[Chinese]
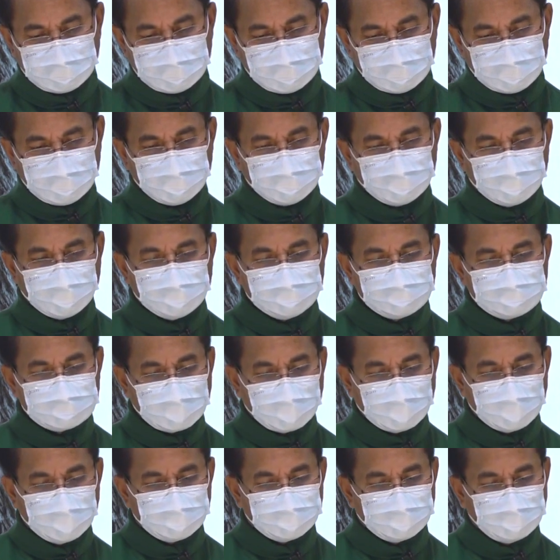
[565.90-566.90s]
因为
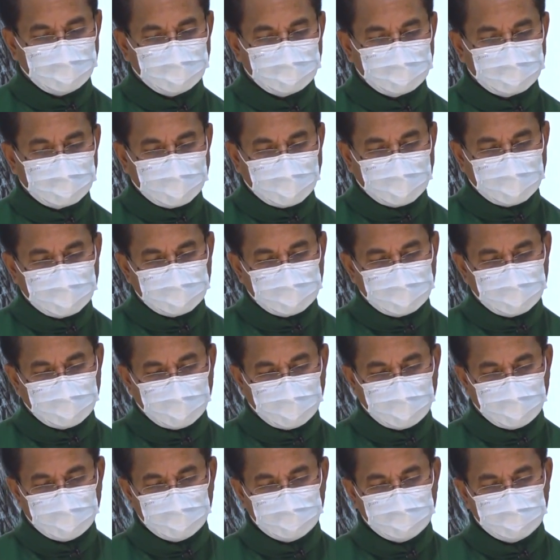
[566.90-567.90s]
在人看
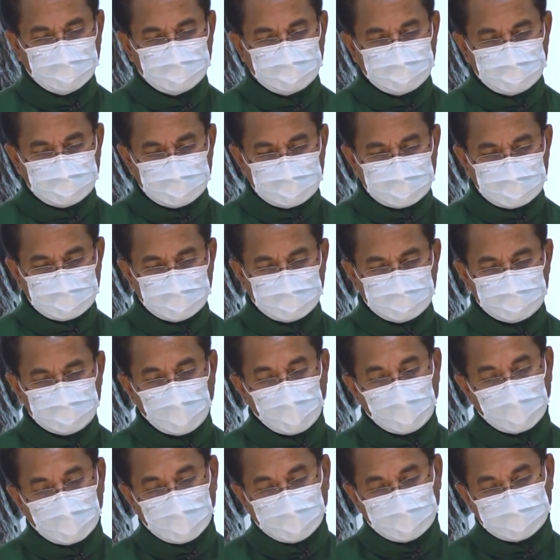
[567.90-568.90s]
来是
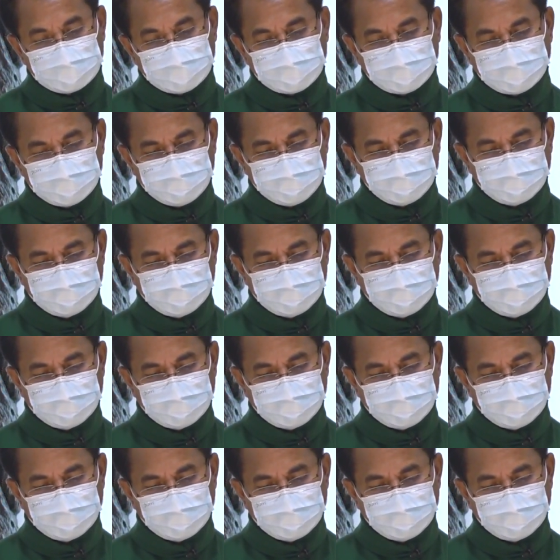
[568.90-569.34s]
崇高的，